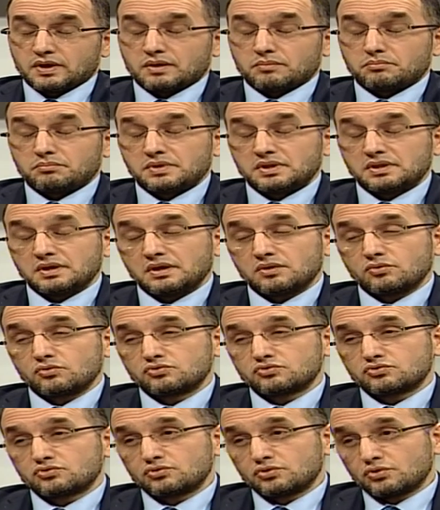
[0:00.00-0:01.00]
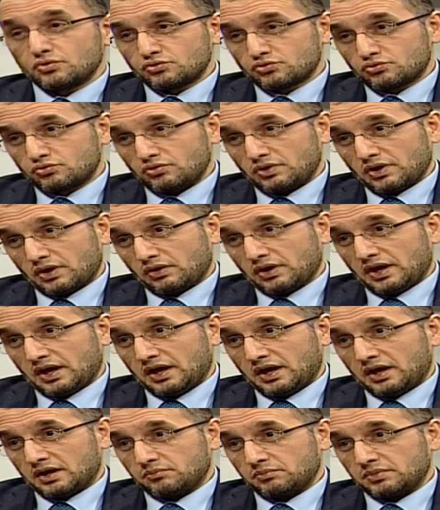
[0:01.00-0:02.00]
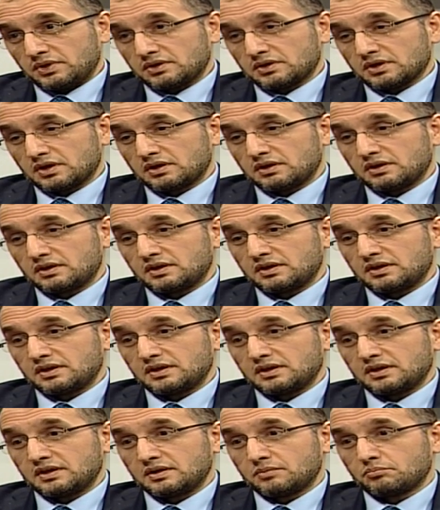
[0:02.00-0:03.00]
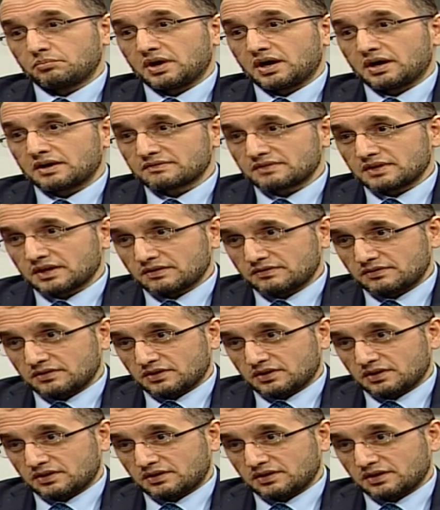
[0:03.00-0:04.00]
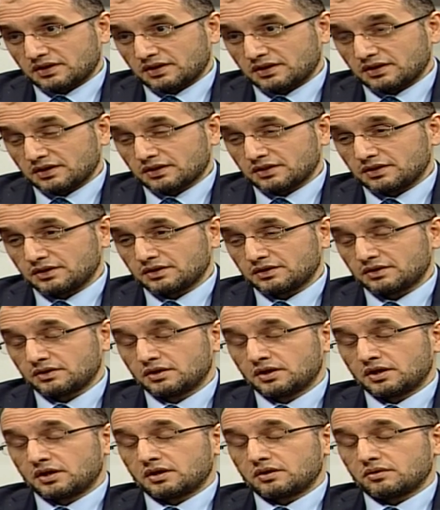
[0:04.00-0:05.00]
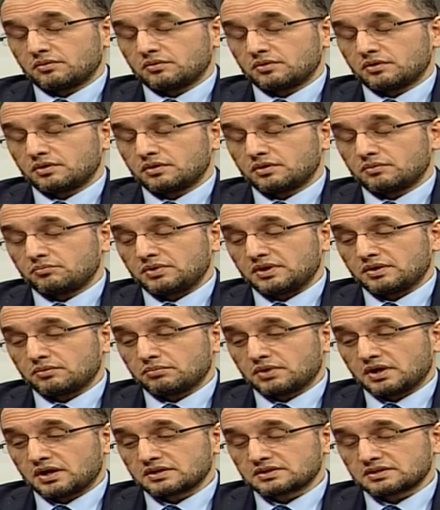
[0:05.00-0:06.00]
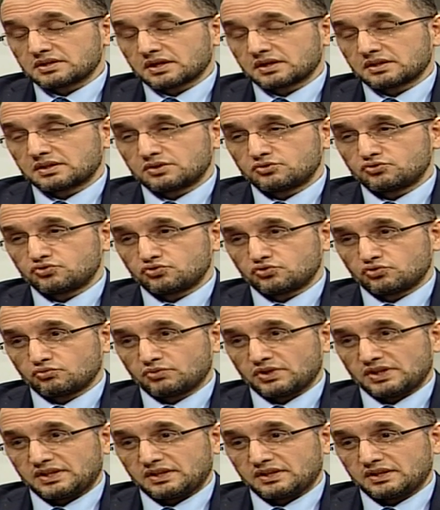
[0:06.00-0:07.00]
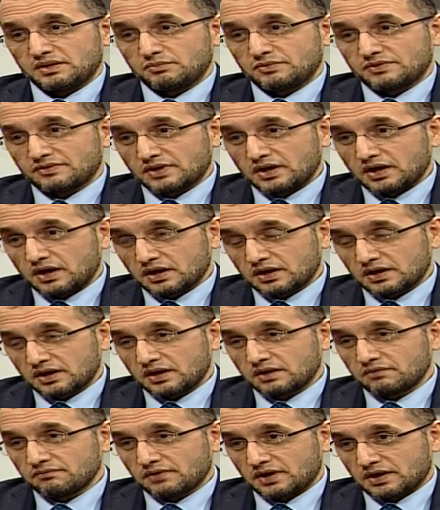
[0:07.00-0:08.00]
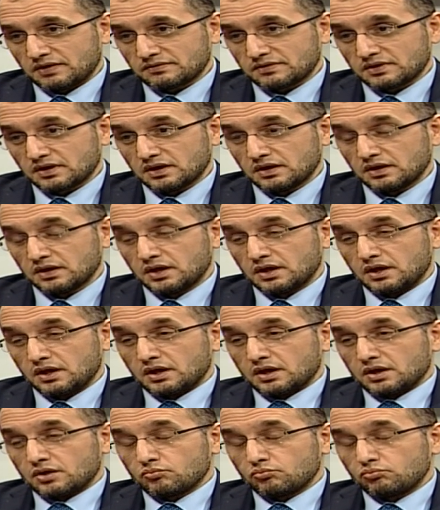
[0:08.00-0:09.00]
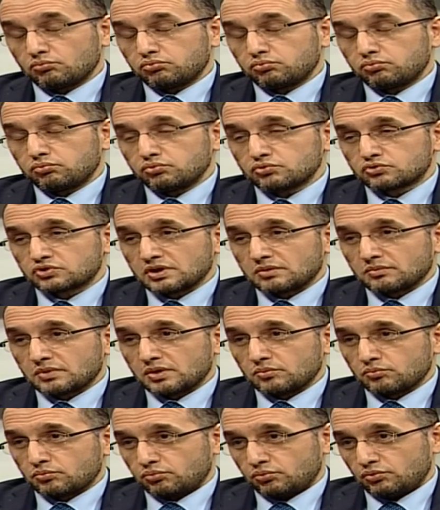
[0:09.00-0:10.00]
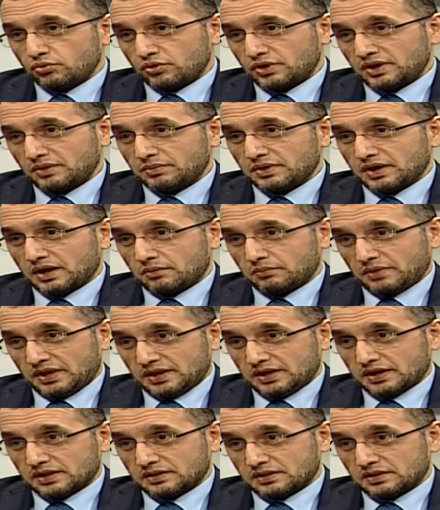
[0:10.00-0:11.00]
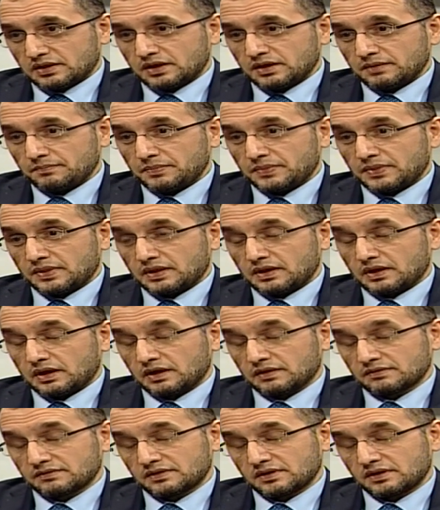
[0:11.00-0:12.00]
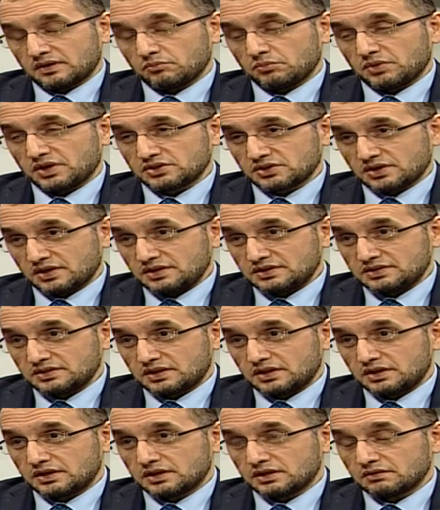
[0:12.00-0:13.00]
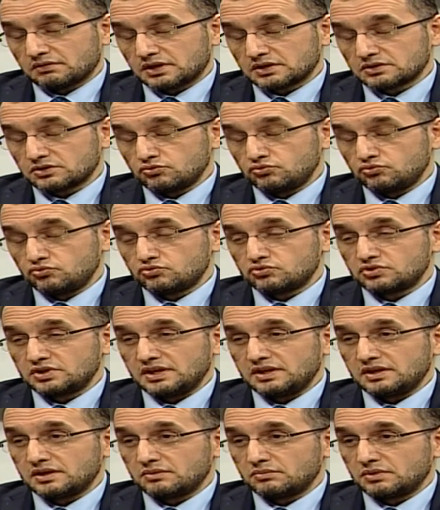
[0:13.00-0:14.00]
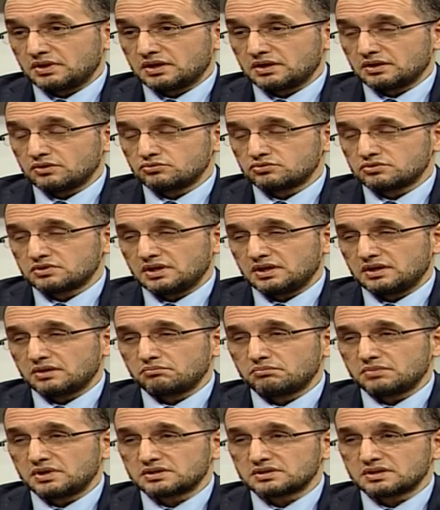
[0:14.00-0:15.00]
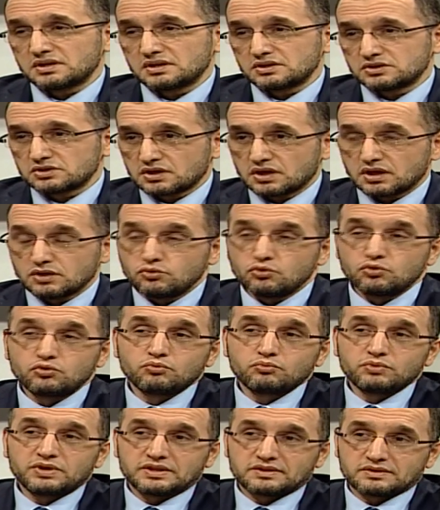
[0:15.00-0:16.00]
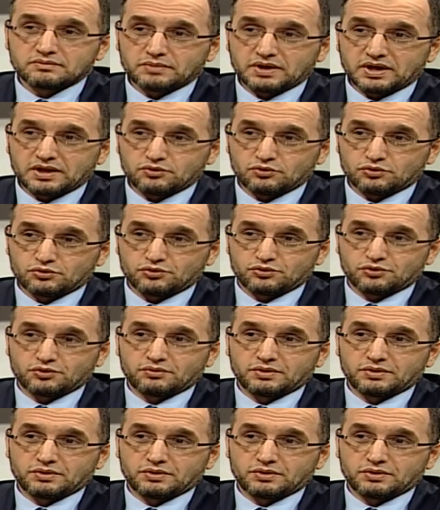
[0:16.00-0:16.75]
Bir de üstüne üstlük eğer bir e, bağırsak sıkı tıkanıklığı, e, bir bağırsakta çürüme dediğimiz gangren varsa bu zaman böyle bir ameliyatta hastanın başka riskleri de varsa yüzde yirmilere yüzde yirmi beşlere çıkan ölüm ihtimali oluyor.